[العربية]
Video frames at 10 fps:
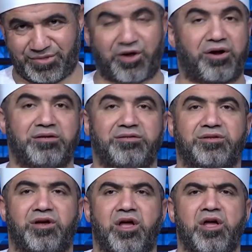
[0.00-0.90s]
ده رأي
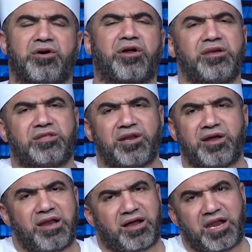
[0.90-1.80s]
راي
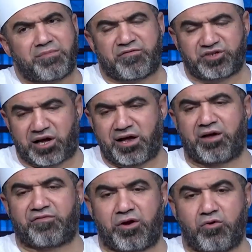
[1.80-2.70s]
تاني قال لك لا ما فيش
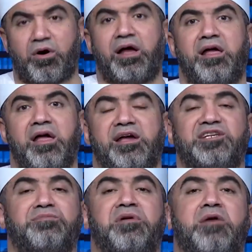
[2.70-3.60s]
حاجه في اللغه
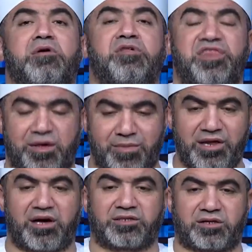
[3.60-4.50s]
اسمها واو
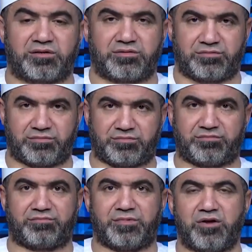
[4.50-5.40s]
الثمانيه اصلا
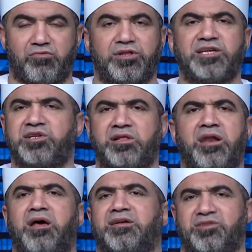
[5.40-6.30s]
وده
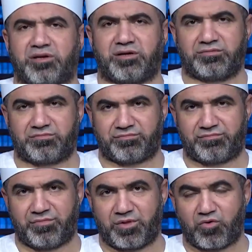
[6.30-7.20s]
استدلال خاطئ
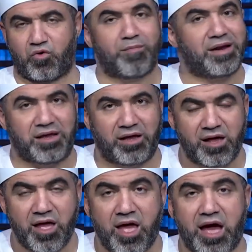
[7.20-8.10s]
امال ايه
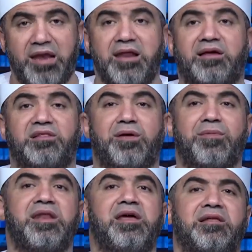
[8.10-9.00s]
قال لك
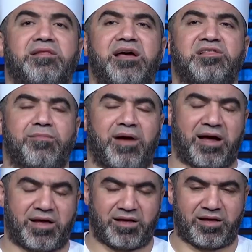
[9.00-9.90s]
الثمانيه تاتي
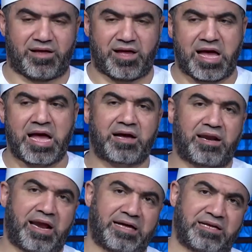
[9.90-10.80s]
مع
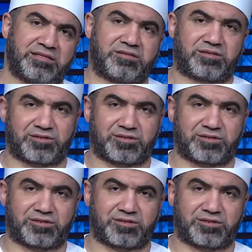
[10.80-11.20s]
اخر العدد